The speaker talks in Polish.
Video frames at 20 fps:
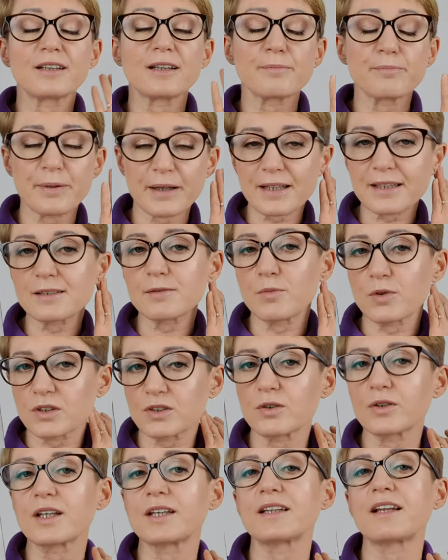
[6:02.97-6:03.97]
bardzo
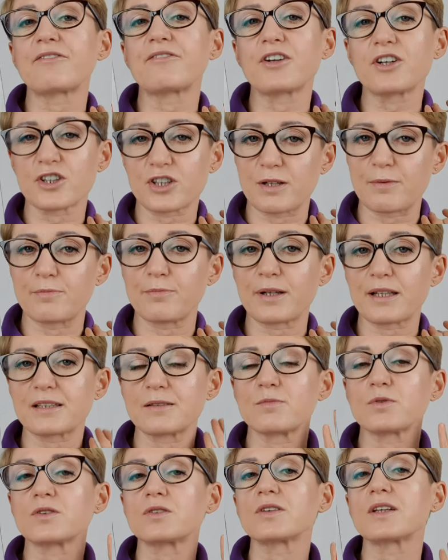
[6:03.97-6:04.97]
mocno je nawilżam, bardzo
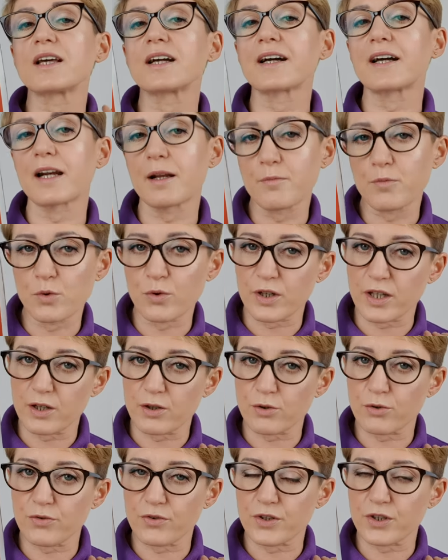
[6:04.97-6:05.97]
mocno je kremuję
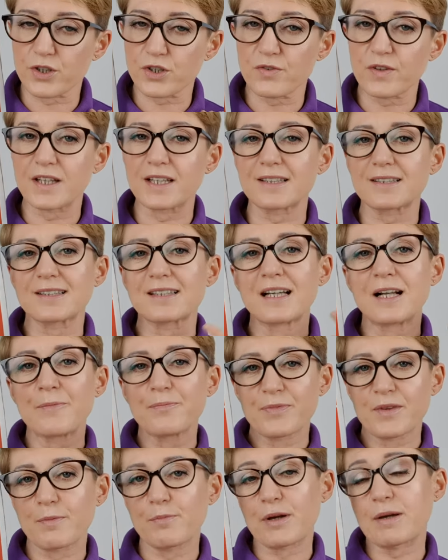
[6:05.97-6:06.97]
również, więc,
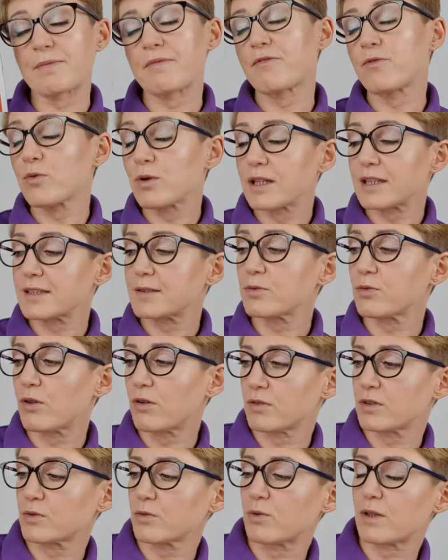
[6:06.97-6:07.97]
bo ja mam w ogóle
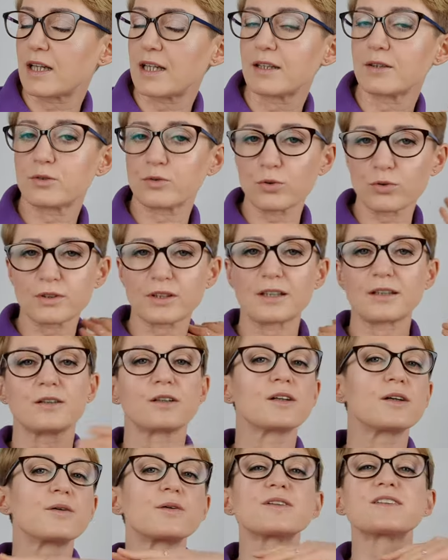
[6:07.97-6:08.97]
suchą skórę. Tu,
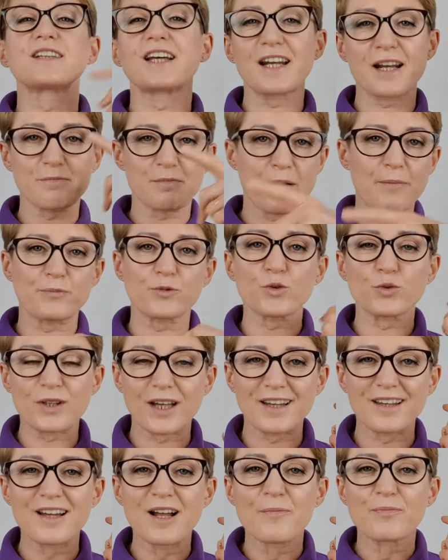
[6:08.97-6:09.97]
yy, cerę mam
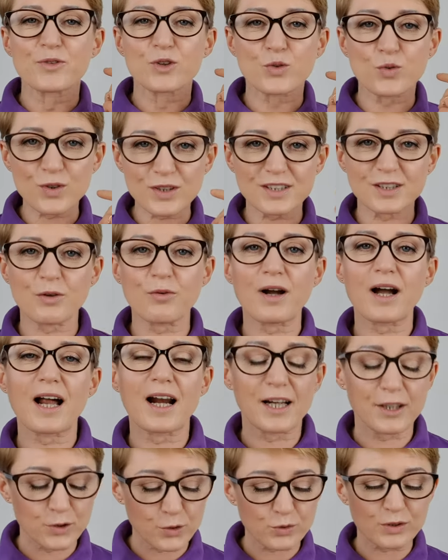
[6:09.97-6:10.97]
tutaj tłustą,
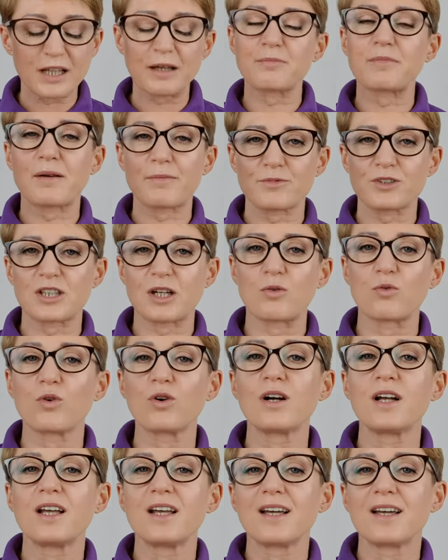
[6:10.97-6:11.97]
ale tutaj mam
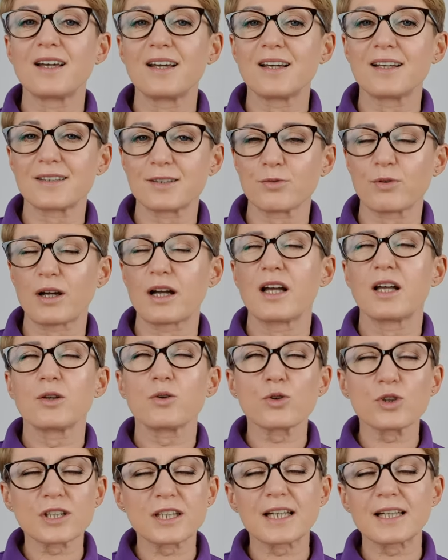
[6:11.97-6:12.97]
ciało yy, suche.
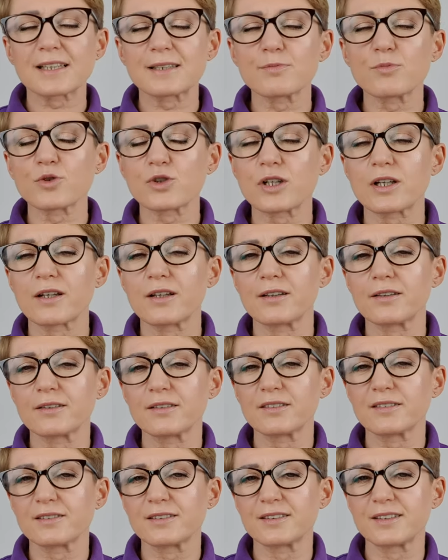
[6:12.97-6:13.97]
No już teraz może
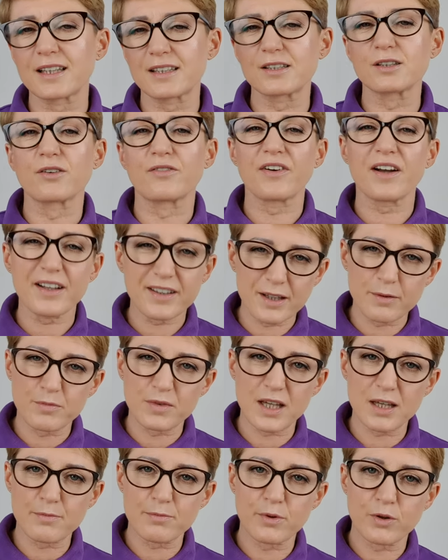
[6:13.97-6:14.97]
yy, zdecydowanie
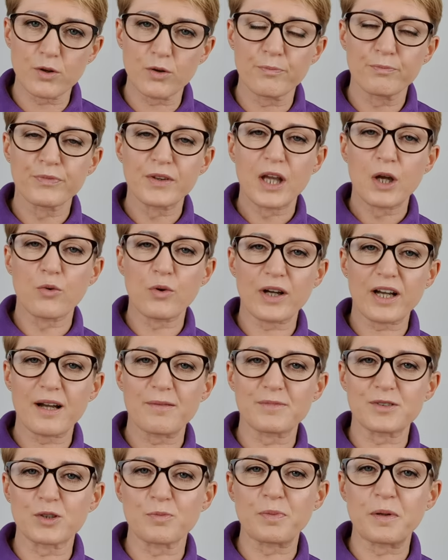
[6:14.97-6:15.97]
mniej, bo
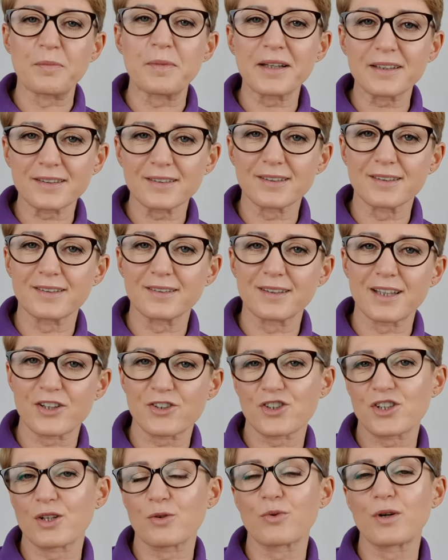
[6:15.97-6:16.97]
łykam suplementy
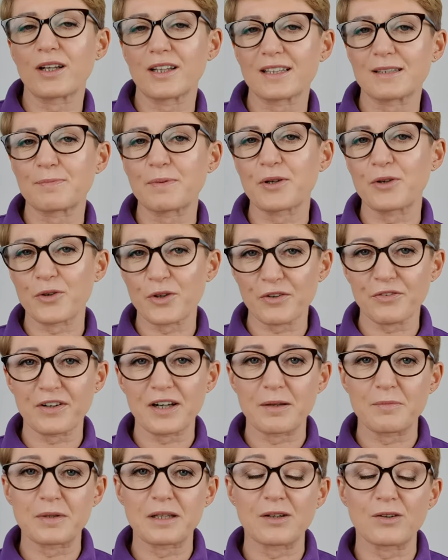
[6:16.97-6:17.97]
nasze Wellness
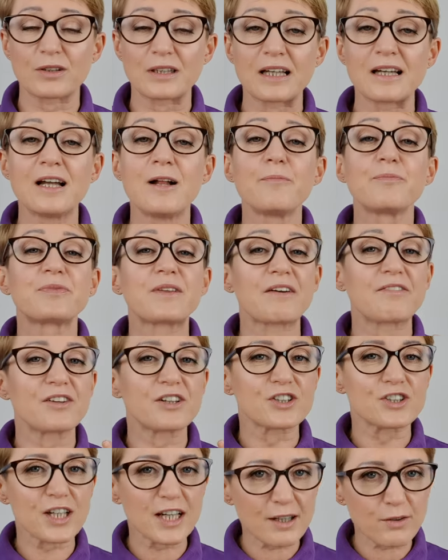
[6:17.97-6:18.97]
Bioreflame i one
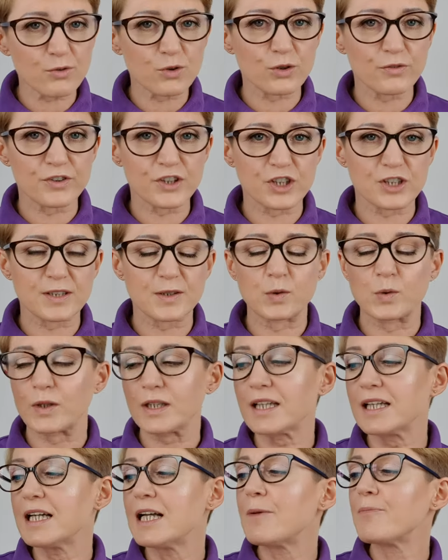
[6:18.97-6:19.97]
nawilżają również
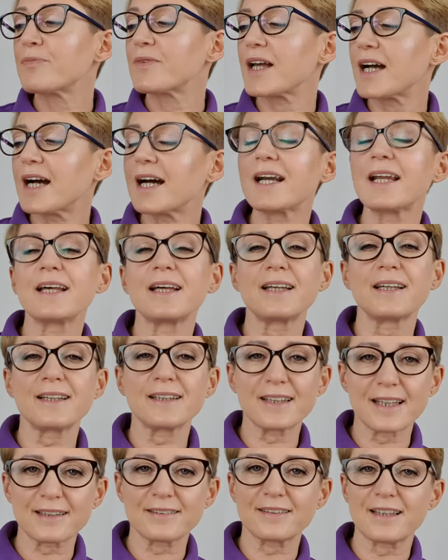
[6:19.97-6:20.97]
skórę, ale
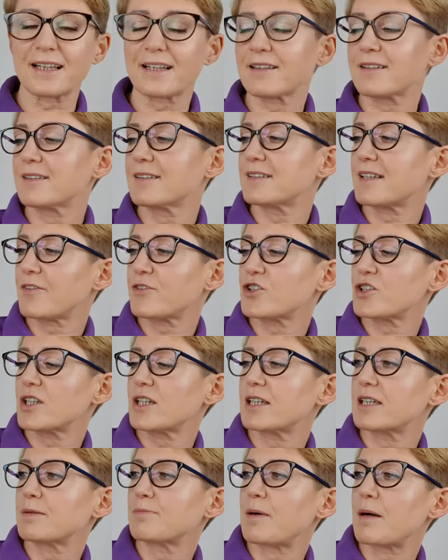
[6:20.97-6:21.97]
jednak
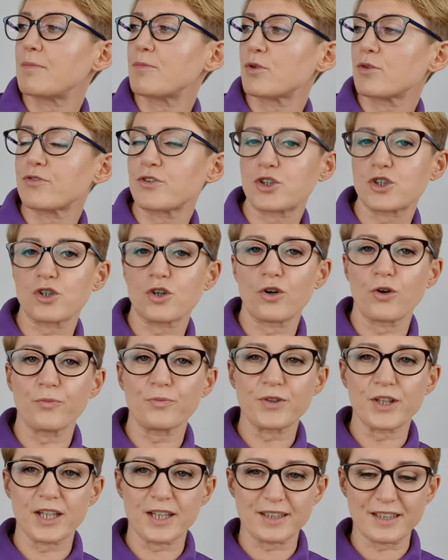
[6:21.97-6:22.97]
zawsze dbam również
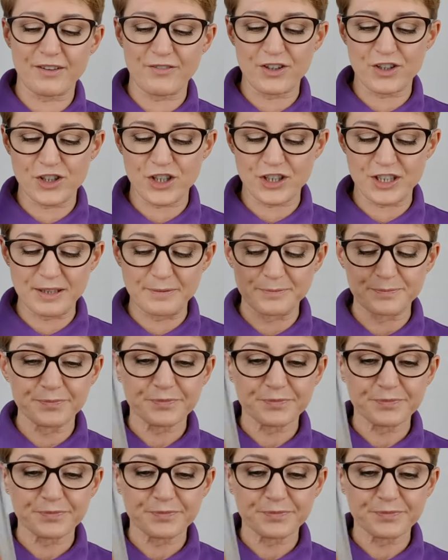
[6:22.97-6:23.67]
o ich nawilżenie.